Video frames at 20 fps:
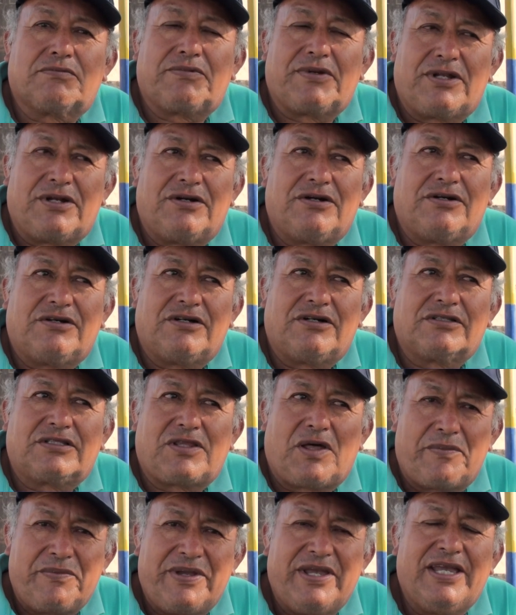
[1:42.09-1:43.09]
pero
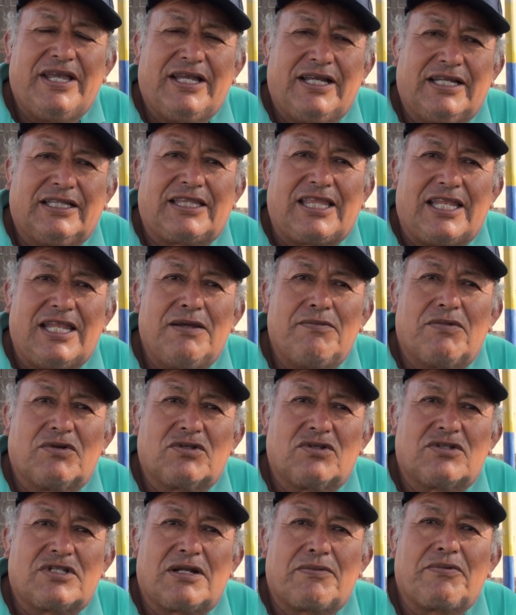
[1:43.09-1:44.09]
también
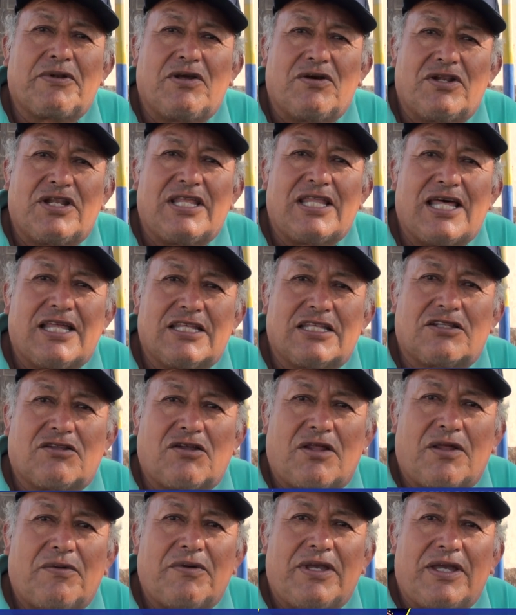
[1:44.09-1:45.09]
tenemos otras prioridades
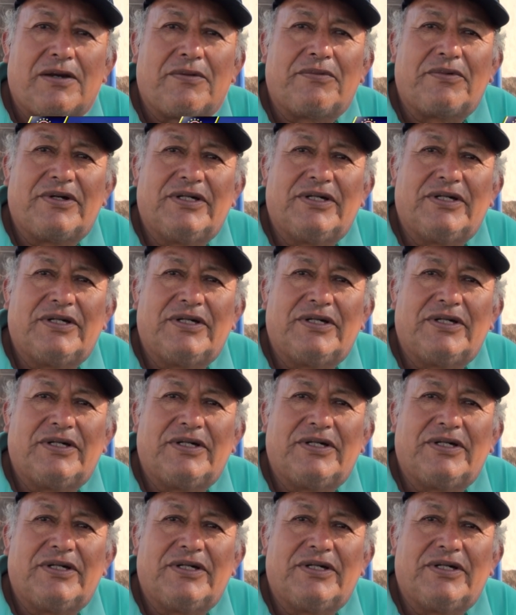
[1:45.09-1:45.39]
todavía.